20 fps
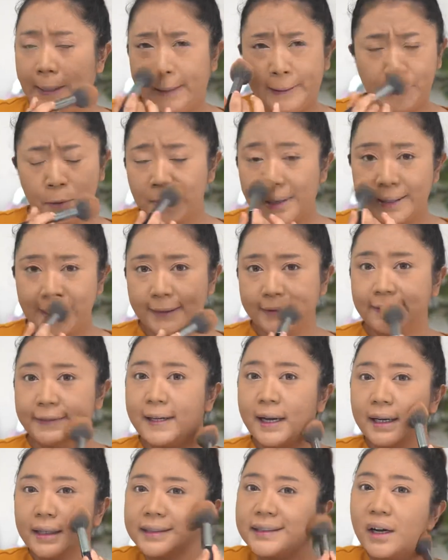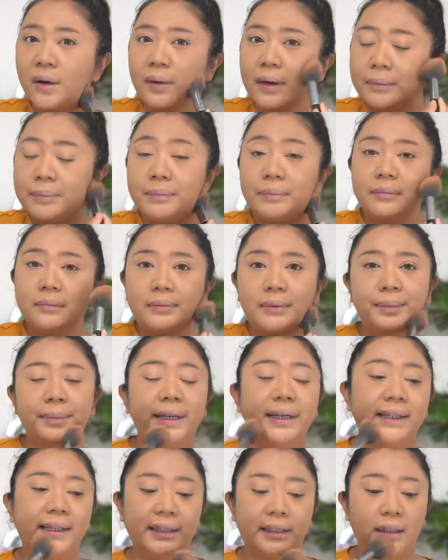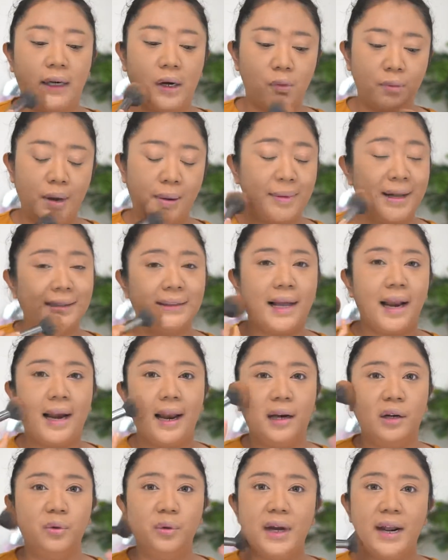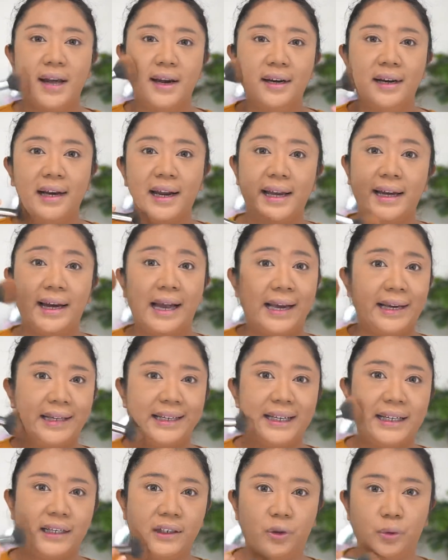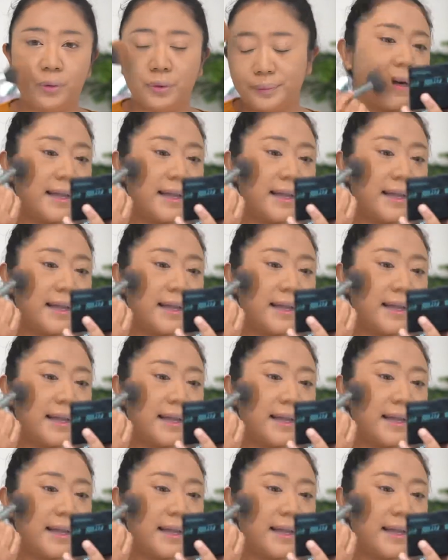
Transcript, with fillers: itu banyak sih yang ngejawab memiliki trauma masa lalu dan lain-lainnya gitu.